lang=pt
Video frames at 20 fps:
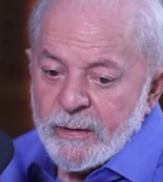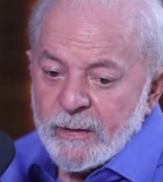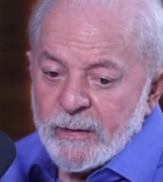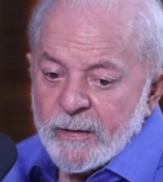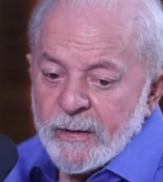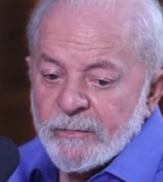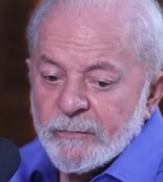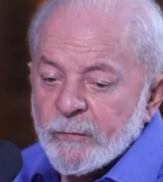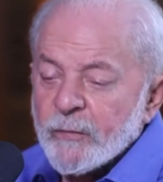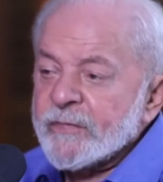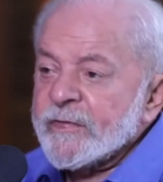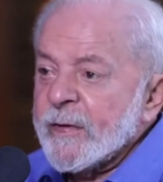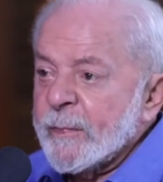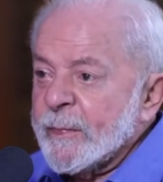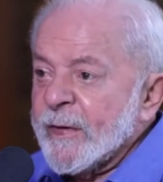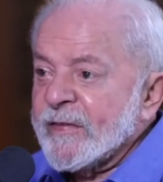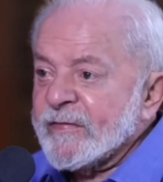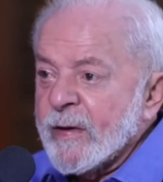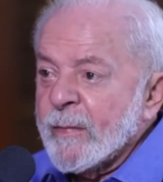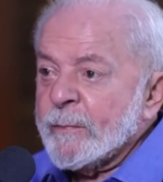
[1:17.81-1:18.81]
é, você
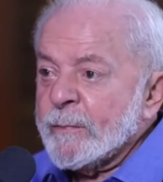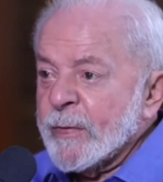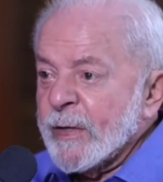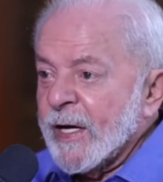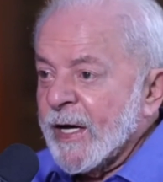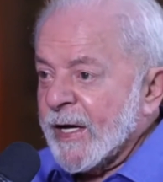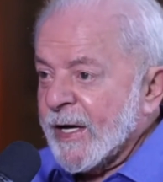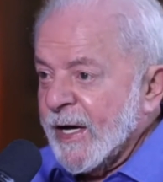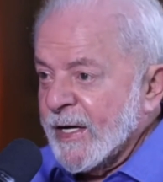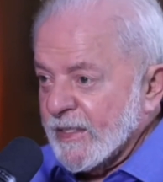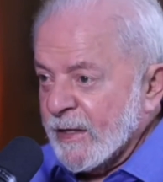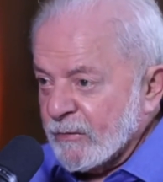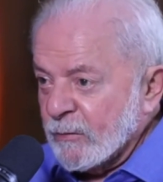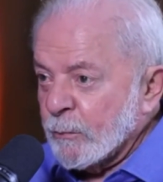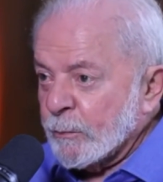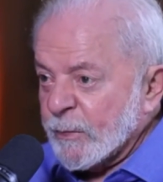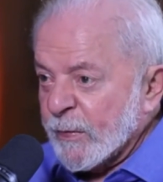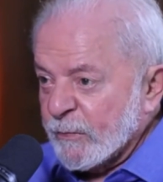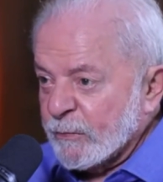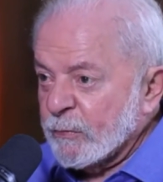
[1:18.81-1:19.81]
percebe pela cara que
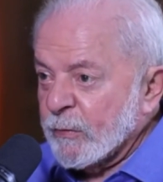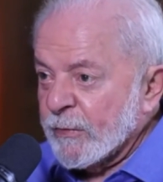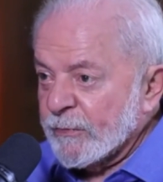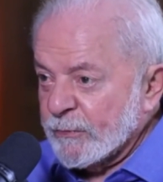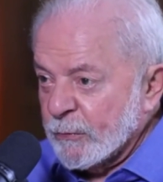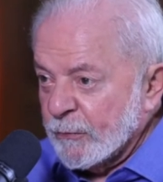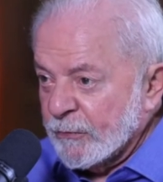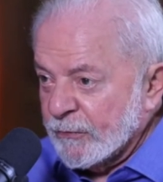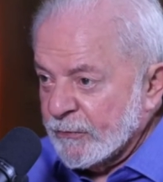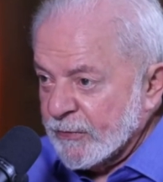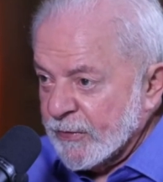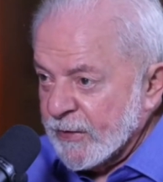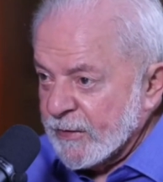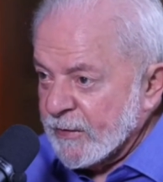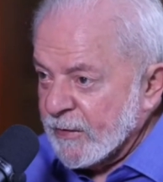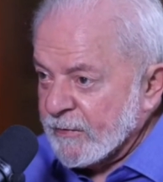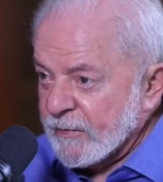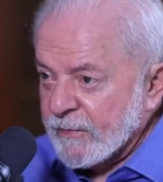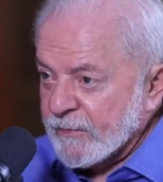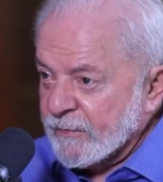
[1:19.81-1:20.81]
são pessoas
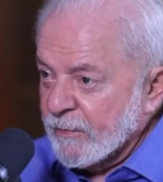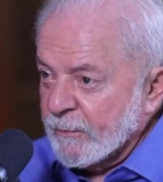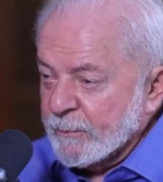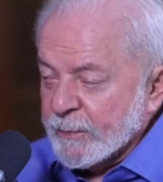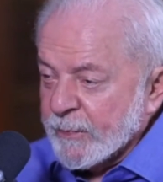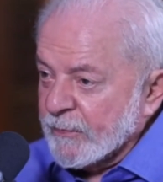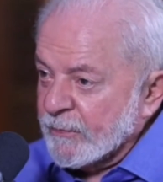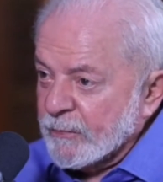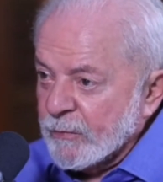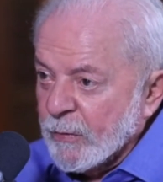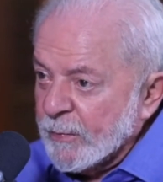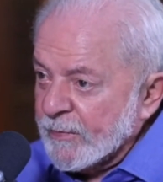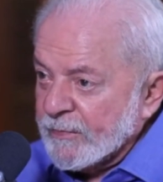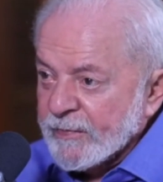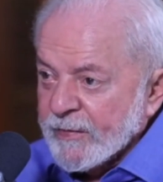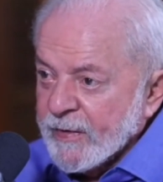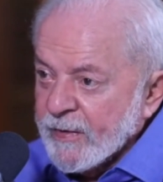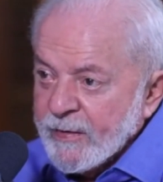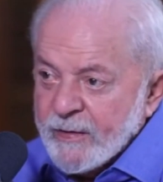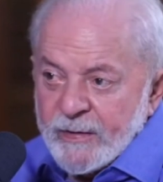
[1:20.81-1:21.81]
sofridas, que são
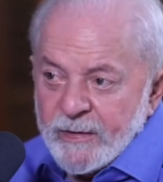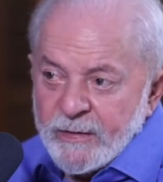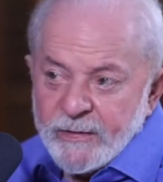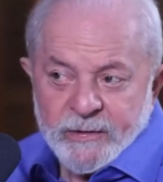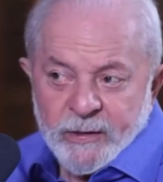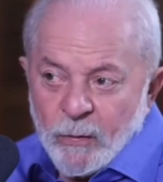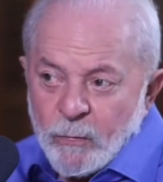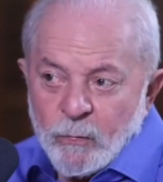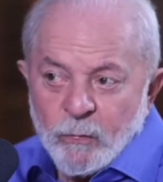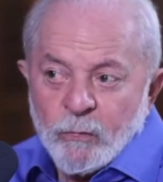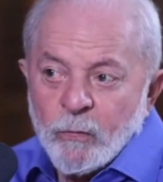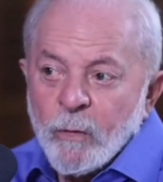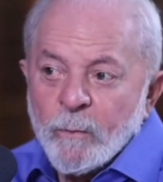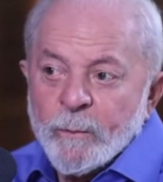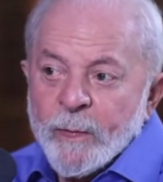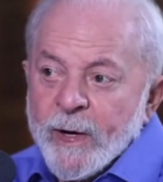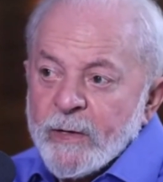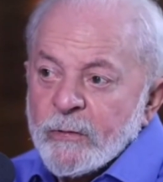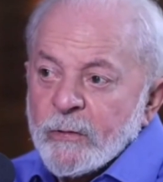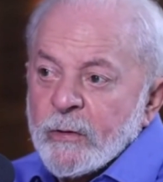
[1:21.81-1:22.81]
pessoas. Tinha um
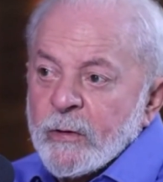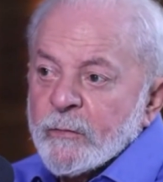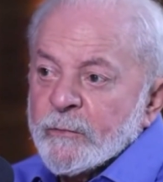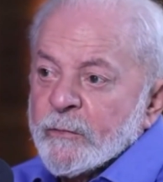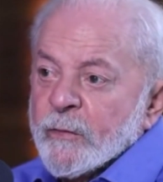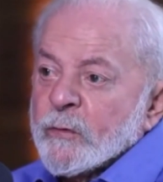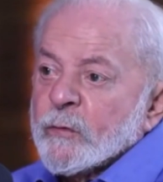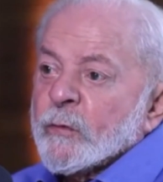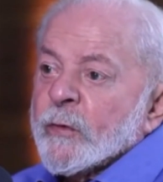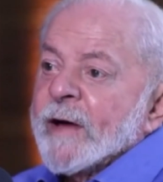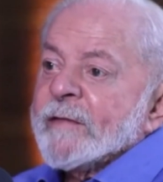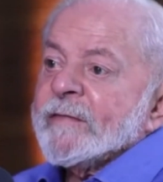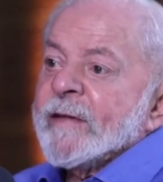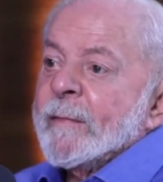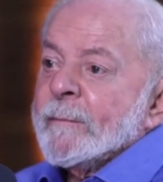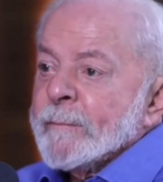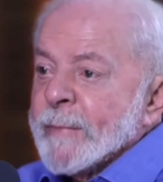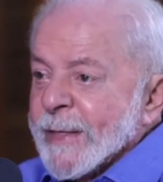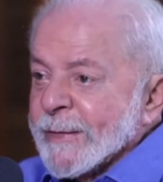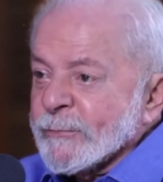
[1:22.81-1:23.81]
companheiro que foi no
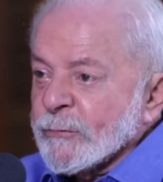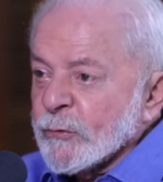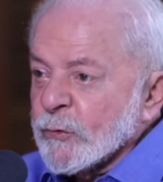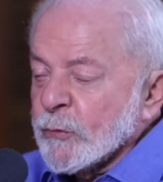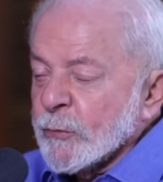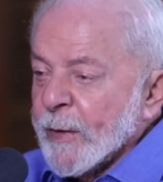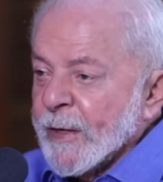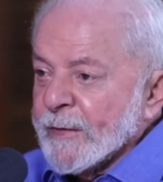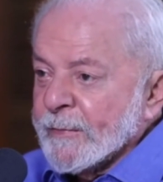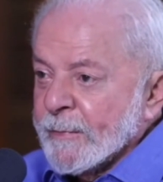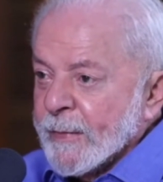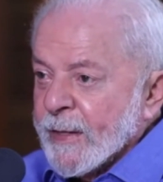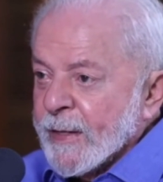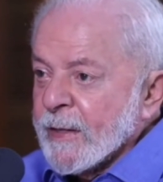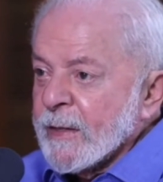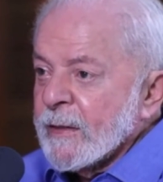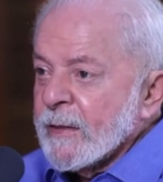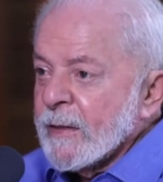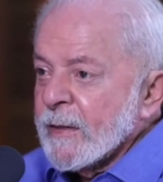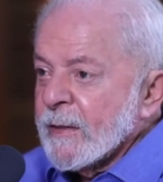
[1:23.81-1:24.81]
casamento de uma
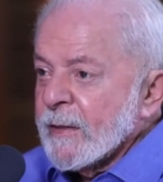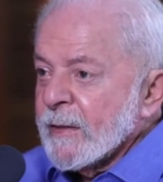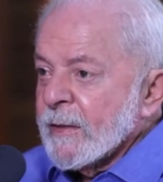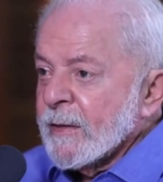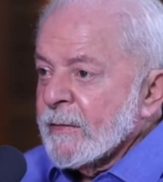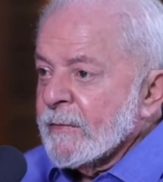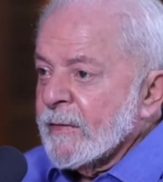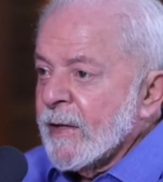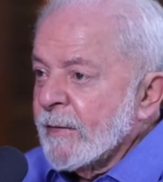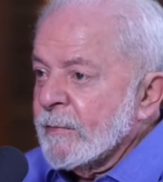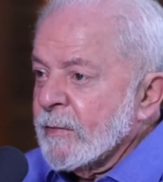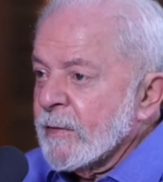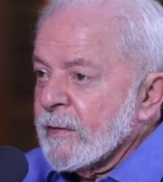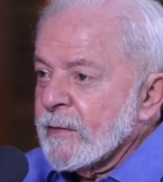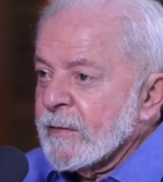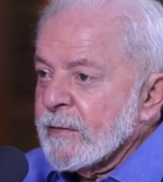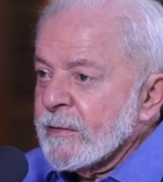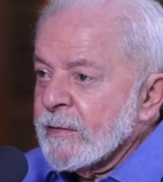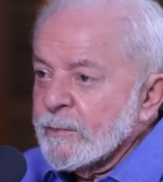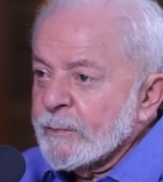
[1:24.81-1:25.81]
irmã, sabe?
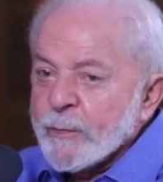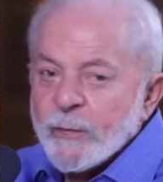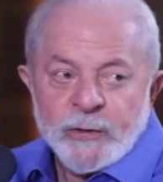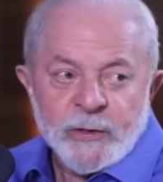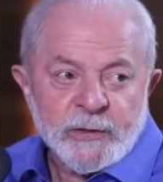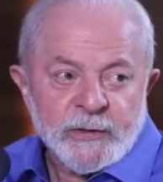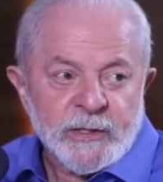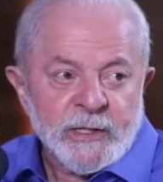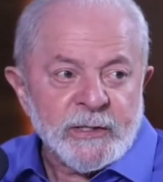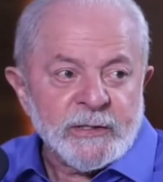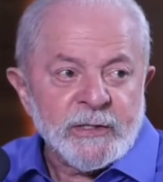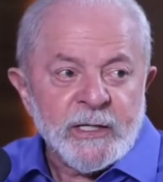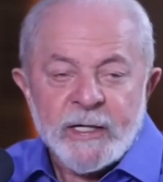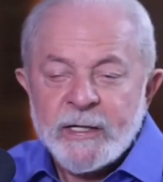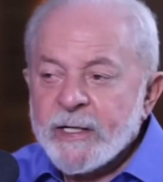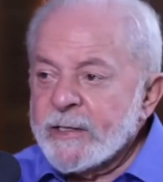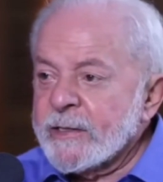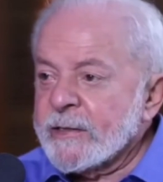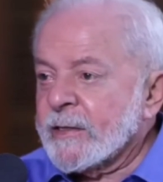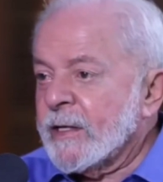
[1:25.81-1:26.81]
E depois de três dias
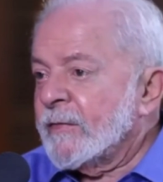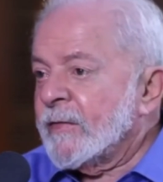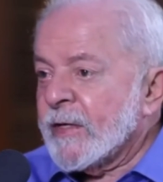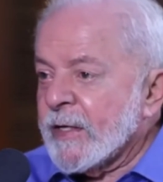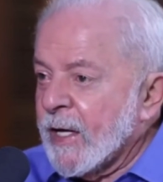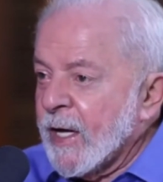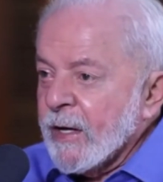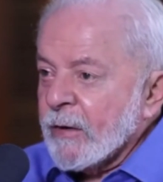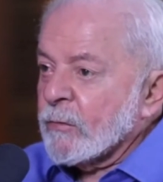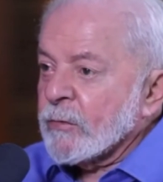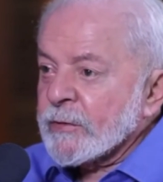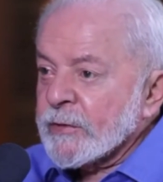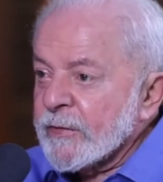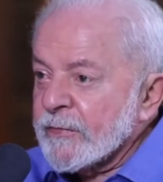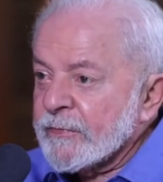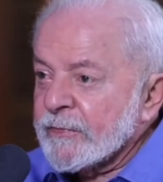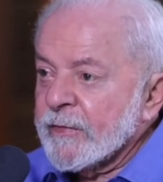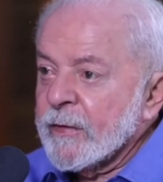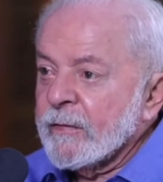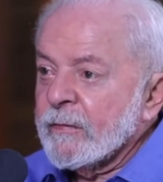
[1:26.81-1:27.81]
que ele estava lá,
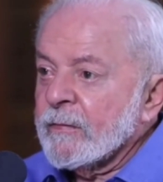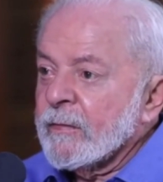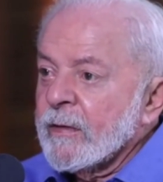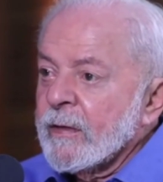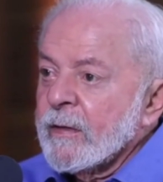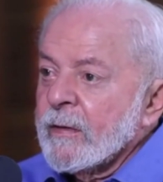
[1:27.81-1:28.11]
aconteceu.